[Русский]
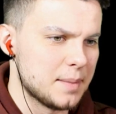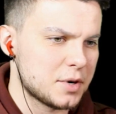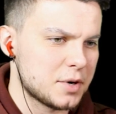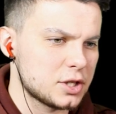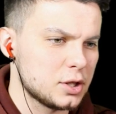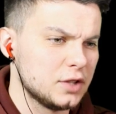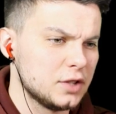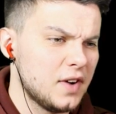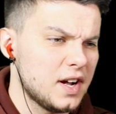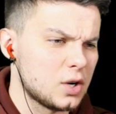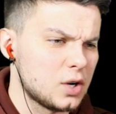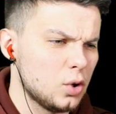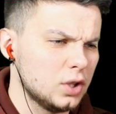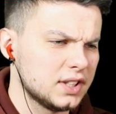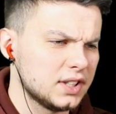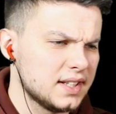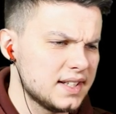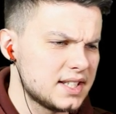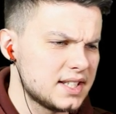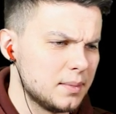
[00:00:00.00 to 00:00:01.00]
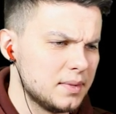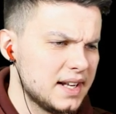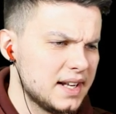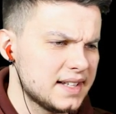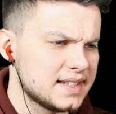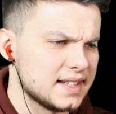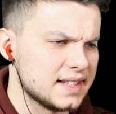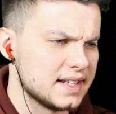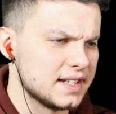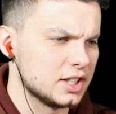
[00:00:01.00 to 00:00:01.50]
прошло два года, на
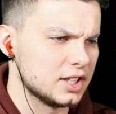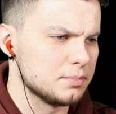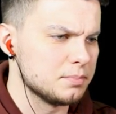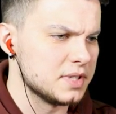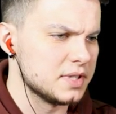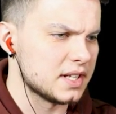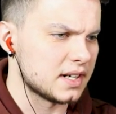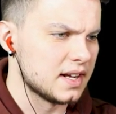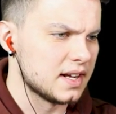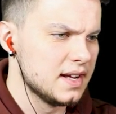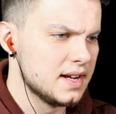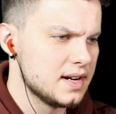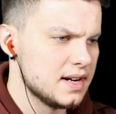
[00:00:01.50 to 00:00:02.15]
Земле царил мир.